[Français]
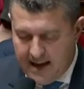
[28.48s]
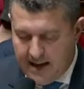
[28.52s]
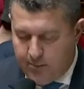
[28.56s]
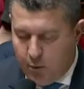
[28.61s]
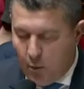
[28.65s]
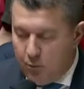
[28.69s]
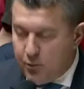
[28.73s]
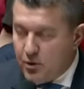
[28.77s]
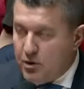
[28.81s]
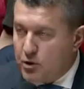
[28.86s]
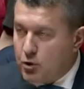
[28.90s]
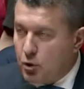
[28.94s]

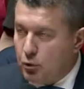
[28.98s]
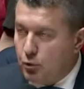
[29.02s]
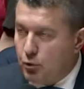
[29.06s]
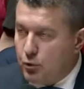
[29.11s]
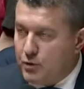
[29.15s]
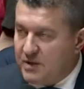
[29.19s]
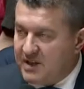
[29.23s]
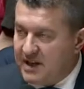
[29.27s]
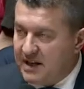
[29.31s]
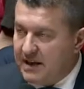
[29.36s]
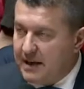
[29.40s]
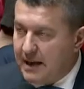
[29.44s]
Les propositions
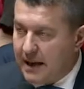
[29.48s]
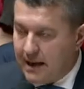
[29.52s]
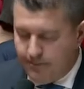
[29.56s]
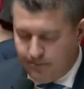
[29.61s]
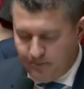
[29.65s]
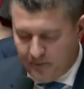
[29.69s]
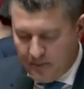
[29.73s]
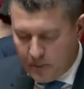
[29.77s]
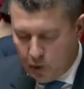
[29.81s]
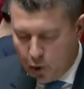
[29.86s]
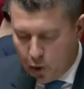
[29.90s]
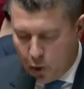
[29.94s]
du
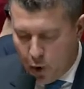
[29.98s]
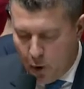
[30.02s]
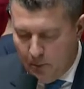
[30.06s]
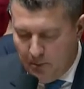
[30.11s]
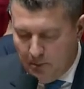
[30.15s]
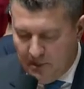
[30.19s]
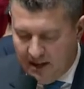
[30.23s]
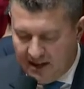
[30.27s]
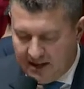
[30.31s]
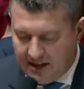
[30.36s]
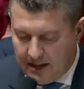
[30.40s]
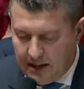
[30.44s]
Sénat de
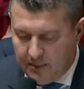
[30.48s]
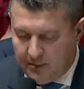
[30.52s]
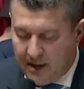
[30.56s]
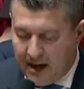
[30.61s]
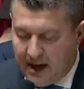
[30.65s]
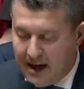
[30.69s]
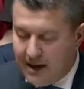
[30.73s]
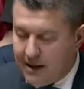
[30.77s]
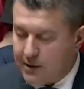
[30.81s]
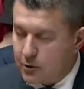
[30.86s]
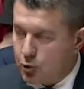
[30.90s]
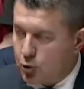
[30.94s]
compléter
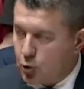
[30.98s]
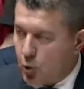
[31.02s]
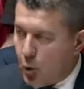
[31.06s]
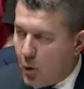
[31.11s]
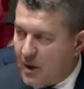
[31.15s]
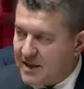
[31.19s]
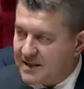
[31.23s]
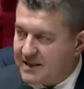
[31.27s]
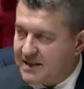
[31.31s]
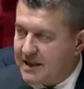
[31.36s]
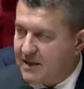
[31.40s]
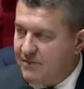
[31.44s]
par
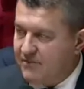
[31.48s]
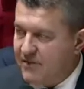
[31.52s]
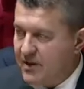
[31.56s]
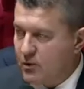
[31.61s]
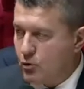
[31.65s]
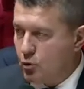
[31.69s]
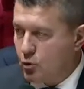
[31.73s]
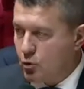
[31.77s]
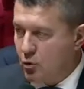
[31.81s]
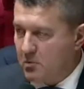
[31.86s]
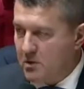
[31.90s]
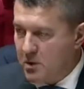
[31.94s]

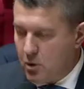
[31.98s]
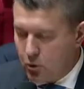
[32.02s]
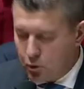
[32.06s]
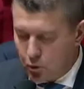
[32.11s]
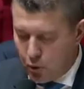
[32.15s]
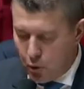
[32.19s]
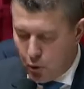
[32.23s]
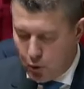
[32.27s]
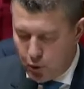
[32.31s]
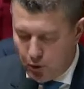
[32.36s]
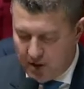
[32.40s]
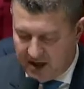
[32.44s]
322
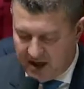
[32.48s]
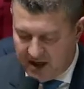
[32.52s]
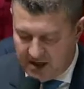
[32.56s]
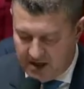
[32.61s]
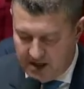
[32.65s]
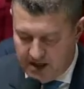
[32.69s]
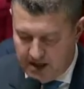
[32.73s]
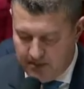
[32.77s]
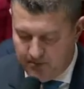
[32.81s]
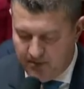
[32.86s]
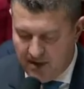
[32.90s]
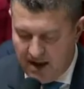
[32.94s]
millions d'euros de
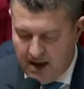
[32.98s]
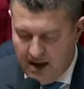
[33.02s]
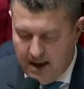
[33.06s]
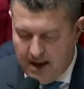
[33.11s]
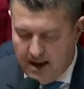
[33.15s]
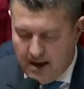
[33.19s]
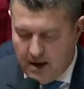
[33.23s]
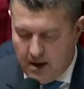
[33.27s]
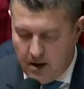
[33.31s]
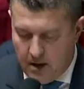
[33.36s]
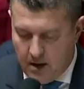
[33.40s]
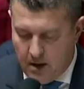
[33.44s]
crédits
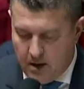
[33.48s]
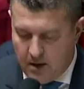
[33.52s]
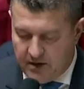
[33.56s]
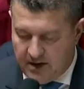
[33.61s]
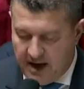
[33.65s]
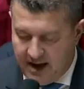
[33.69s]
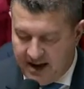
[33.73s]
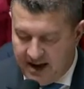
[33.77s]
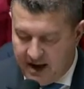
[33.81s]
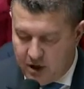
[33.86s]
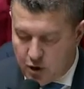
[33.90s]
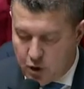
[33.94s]

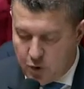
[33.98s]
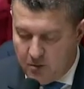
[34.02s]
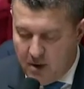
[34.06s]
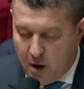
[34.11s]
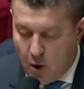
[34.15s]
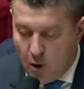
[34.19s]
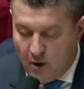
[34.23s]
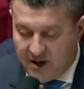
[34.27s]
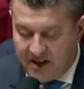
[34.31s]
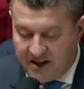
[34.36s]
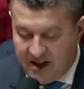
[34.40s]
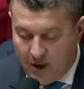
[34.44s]
euh,
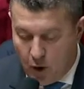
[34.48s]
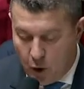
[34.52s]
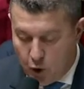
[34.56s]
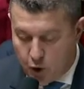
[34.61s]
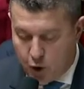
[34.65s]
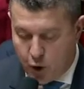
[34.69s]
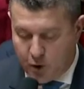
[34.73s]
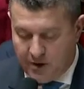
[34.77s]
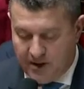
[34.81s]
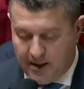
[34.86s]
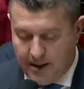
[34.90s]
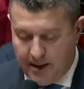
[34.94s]
d'engagement ont été
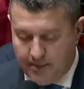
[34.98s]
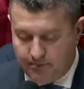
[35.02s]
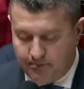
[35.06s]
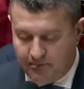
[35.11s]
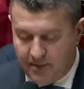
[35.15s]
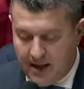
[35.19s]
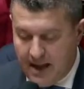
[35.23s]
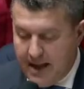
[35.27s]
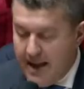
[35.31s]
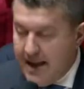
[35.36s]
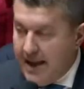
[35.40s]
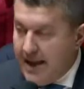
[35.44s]
rejetés.
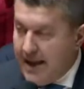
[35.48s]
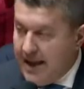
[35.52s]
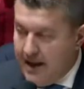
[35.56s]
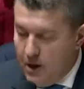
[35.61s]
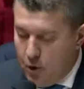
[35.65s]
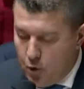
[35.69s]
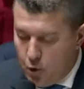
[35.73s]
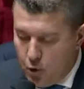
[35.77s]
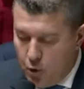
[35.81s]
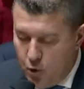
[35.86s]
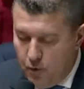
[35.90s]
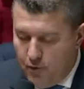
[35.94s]

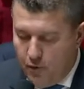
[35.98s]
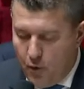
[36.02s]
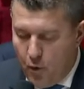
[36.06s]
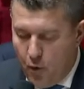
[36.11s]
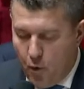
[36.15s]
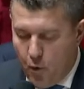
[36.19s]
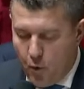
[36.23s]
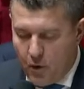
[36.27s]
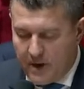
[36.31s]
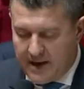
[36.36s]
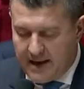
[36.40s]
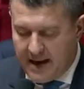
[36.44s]
Et le
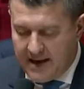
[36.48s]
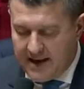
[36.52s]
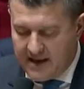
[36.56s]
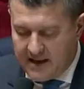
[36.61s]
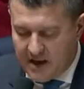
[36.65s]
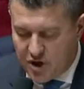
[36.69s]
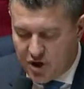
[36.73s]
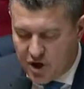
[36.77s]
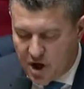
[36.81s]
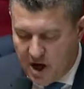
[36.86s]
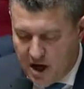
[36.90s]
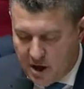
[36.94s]
nouveau
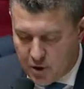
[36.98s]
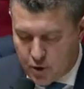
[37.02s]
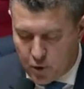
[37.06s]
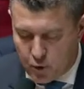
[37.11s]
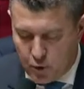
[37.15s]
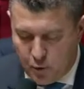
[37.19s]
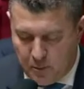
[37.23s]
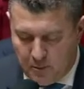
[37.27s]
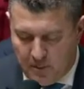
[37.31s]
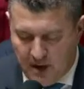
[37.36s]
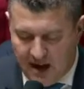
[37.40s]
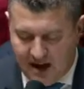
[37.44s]
cahier des
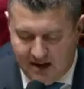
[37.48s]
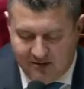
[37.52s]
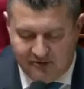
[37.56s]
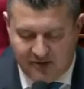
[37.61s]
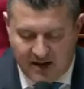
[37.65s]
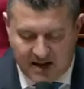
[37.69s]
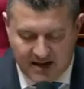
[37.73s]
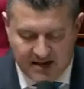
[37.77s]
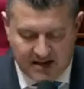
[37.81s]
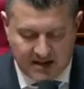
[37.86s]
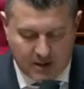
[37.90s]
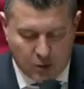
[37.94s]
charges du
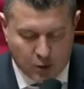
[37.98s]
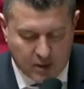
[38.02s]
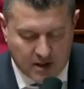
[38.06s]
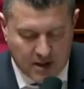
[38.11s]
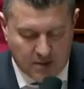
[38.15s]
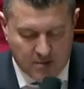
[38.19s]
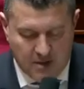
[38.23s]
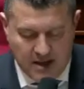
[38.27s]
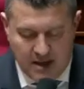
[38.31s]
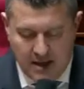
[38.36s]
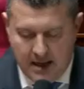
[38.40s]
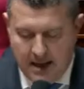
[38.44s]
plan France Très Haut
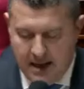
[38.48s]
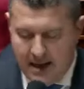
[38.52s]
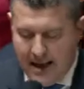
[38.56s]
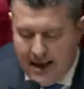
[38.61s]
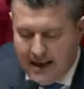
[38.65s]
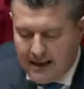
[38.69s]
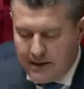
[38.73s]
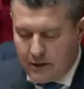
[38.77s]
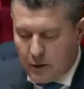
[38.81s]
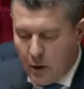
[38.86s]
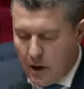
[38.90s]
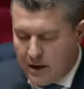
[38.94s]
Débit
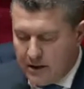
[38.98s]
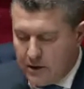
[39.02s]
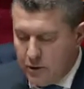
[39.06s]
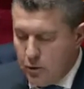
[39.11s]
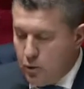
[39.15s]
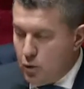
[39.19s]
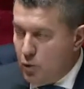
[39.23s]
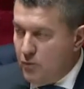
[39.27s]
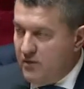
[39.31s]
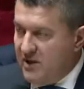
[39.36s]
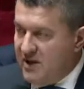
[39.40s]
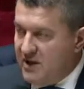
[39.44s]

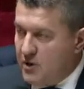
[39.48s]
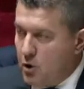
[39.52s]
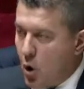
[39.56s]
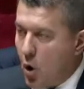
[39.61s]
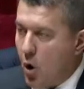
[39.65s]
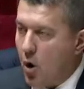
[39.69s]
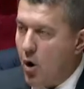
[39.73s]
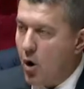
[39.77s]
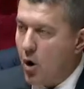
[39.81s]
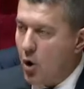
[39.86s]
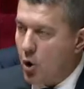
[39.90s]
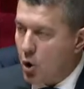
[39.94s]
traduit une
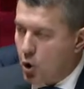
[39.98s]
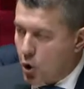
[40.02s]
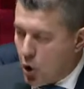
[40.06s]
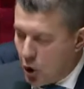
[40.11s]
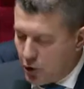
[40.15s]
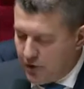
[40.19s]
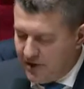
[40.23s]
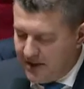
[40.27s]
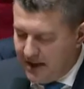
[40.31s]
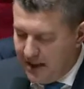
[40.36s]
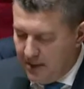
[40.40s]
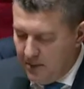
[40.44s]
vision
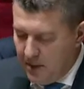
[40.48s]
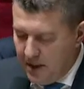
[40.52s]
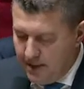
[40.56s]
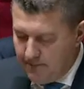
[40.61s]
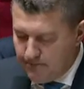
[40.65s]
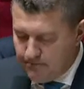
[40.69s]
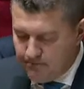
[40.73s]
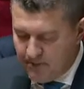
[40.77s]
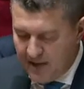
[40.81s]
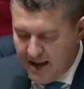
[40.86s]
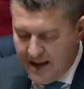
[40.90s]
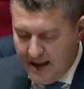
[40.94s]

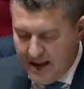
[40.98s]
comptable,